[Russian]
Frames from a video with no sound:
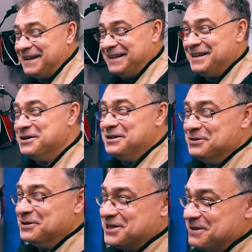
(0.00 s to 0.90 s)
да, она
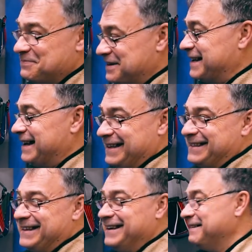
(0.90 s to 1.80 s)
не очень приятная.
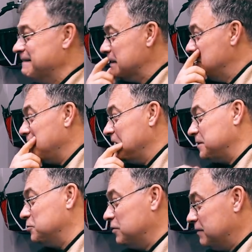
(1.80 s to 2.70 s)

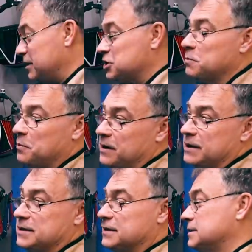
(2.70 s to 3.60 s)
Поэтому в нашем
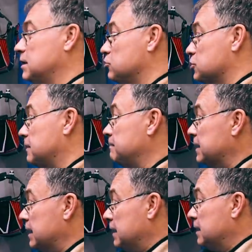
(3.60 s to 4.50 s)
аппарате это заложено.
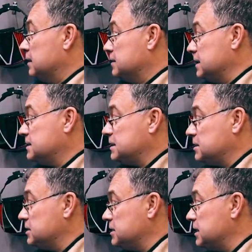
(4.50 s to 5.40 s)
Здесь
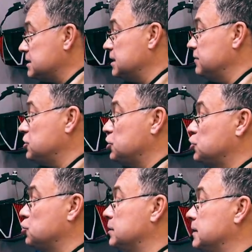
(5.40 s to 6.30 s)
есть интересная вещь,
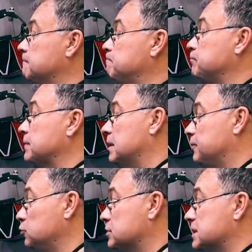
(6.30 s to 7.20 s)
еще и
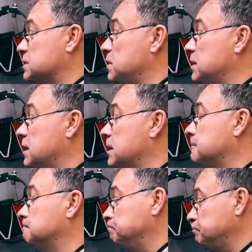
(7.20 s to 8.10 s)
э, функция
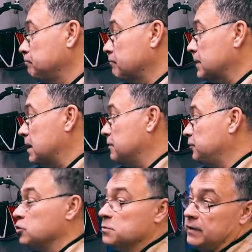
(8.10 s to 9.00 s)
изменения Э,
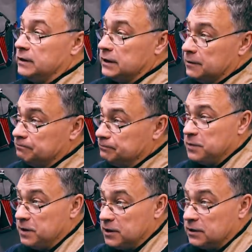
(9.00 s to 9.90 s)
формы волны на
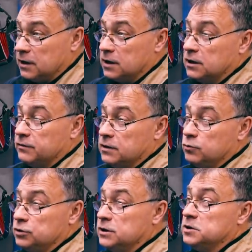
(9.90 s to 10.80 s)
переменке, когда вы
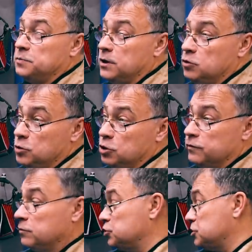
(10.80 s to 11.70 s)
работаете по
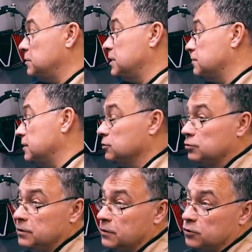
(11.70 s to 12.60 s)
алюминию, вы можете менять
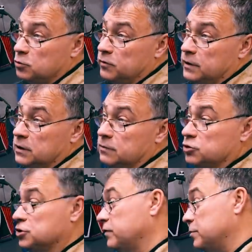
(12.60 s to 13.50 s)
волну. Форму волны
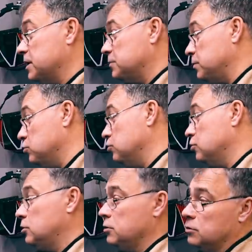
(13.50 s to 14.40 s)
можете выбирать
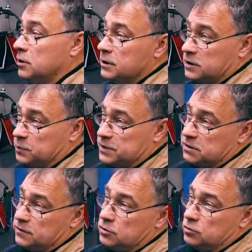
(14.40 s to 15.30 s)
прямоугольную,
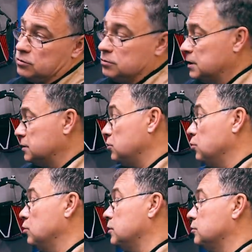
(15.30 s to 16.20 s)
трапециевидную,
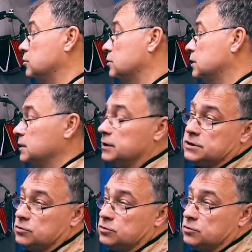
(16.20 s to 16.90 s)
треугольную или